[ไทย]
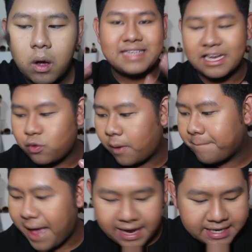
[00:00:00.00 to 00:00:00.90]
เซตด้วย
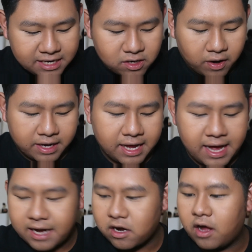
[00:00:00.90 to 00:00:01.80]
แป้งนิดหน่อยนะ
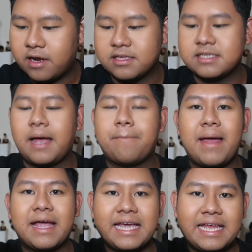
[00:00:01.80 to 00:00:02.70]
คะ ก็เดี๋ยวจะใช้
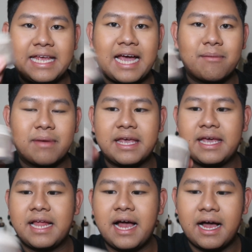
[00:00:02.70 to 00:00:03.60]
แป้งคลินิกอันเมื่อ
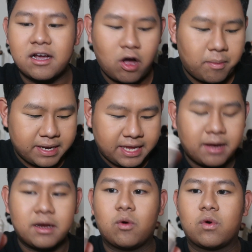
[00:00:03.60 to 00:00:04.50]
กี้นะคะ ก็วันนี้
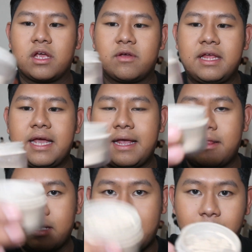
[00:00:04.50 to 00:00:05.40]
ยังลงเลยอยู่ที่
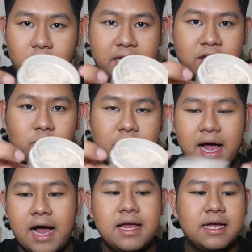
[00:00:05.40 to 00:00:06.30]
ข้างบนนี้อยู่
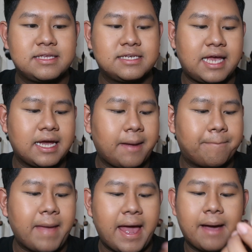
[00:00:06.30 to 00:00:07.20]
นะคะจะใช้กั
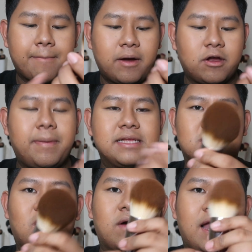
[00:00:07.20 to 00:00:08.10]
บแปรง powder b u h
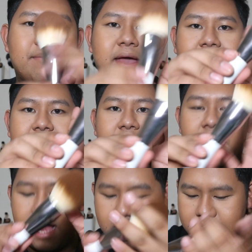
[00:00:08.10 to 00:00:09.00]
ของลาแมนนี้
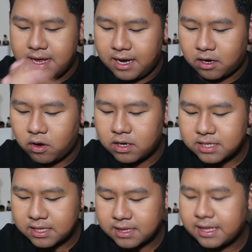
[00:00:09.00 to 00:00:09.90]
นะคะ แล้วก็
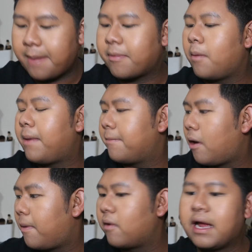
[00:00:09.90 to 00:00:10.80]
จะแทบเข้าไป
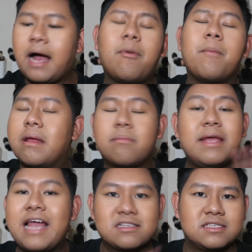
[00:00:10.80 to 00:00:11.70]
เบาๆนะคะเพราะเบน
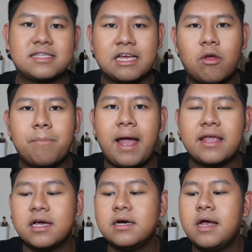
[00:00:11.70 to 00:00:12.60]
ไม่อยากจะเซตแป้ง
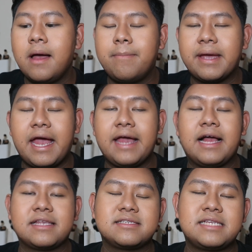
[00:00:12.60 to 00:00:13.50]
เยอะเ็นแค่
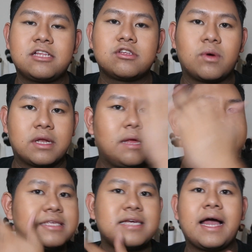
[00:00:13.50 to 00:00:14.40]
อยากจะเซตส่วนที่
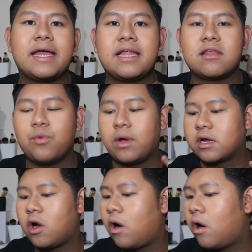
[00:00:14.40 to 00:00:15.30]
เบนใช้ในส่วน
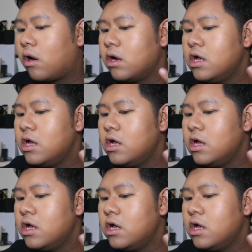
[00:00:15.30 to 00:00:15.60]
ของ